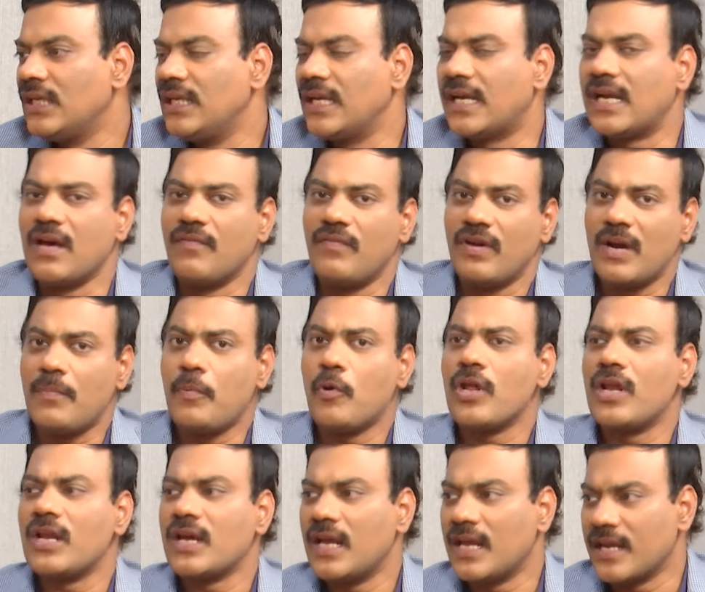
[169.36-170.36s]
ఇక్కడ
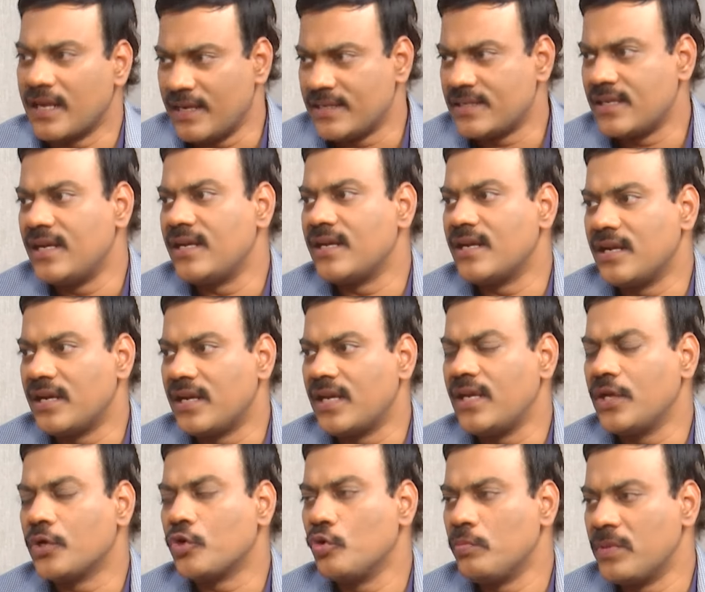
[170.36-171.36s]
అవ్వకపోవడానికి గల రీజన్ ఏంటంటే
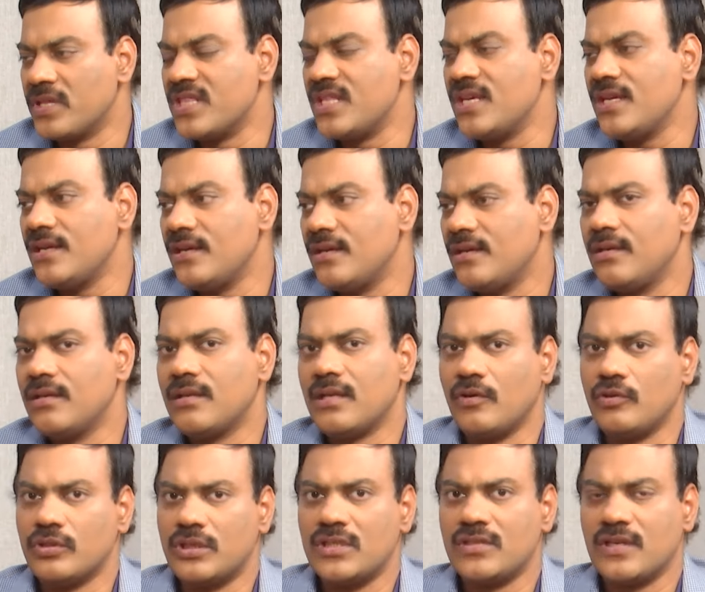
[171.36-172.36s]
ఎక్కువ మంది నా
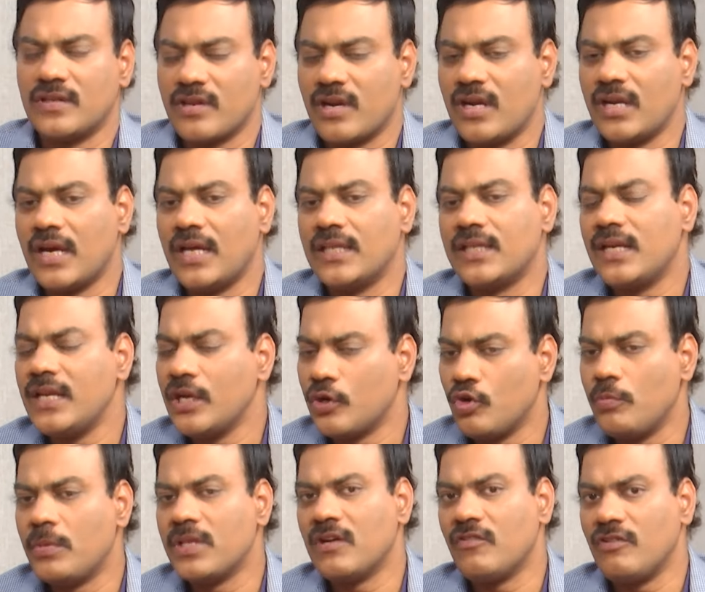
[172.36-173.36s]
ఉద్దేశం అందరాన్ని కాదు కానీ
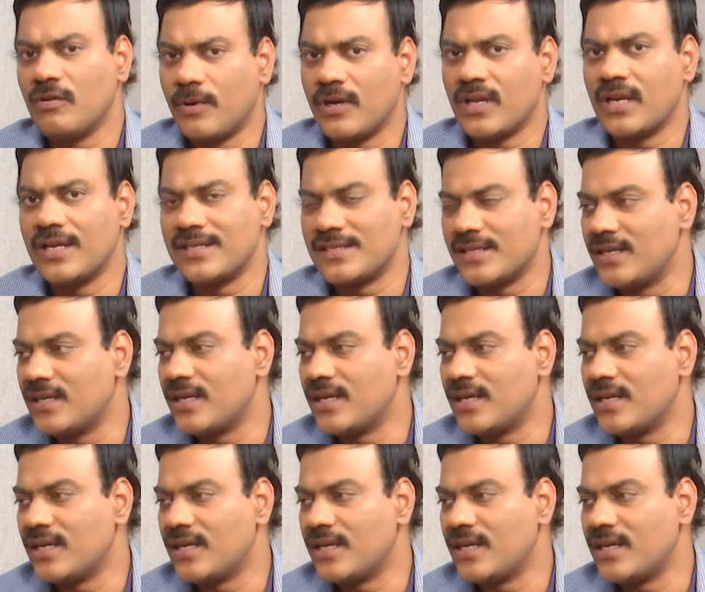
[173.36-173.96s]
ఎక్కువ మంది అవ్వకపోవడానికి రీజన్